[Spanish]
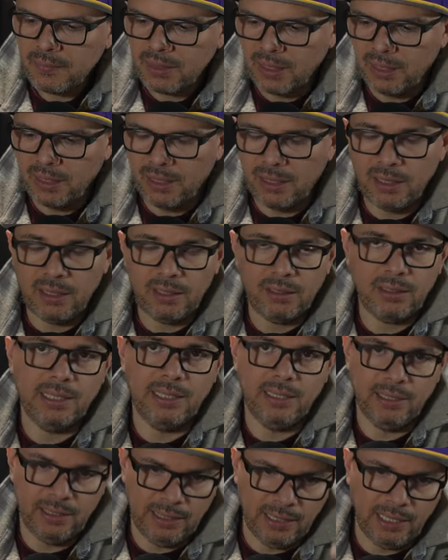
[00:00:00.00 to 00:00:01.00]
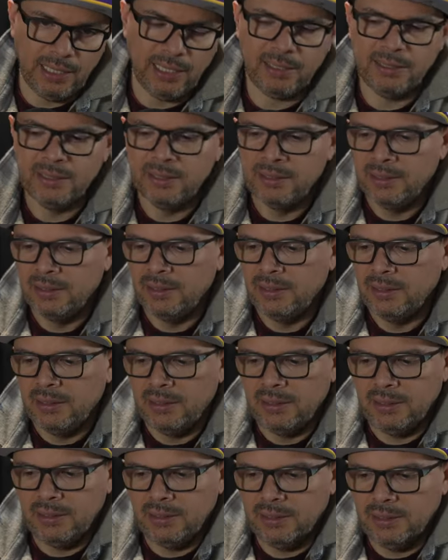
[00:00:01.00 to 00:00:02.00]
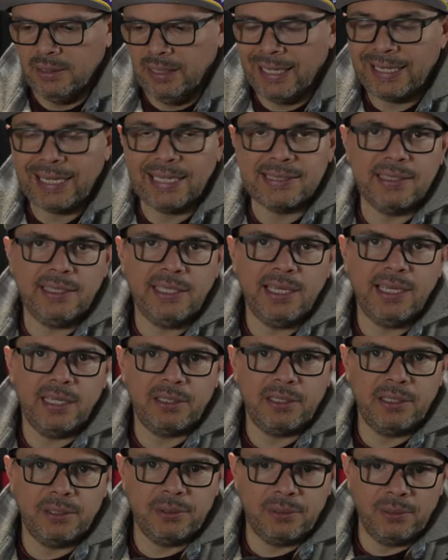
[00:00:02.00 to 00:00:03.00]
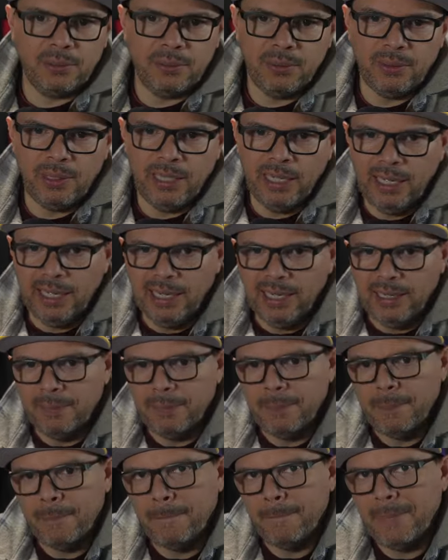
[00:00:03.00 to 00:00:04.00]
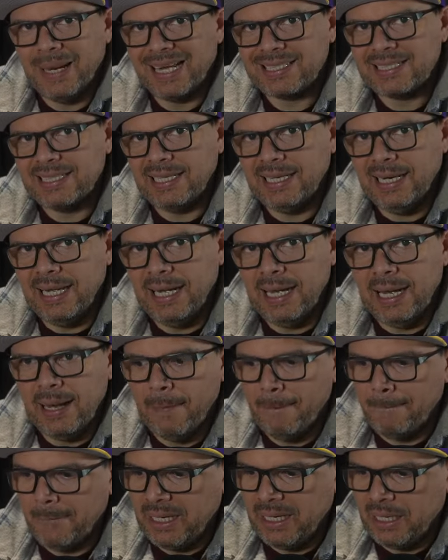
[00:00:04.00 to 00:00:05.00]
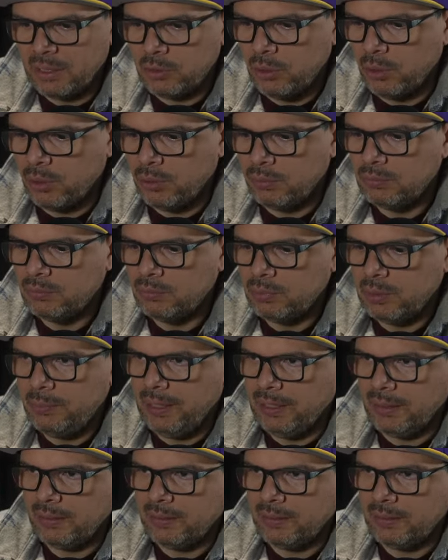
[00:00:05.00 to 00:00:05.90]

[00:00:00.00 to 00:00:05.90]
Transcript: eh, en, la, eh, en la casilla, se la quitó a Marcela Villatoro. Pues bien,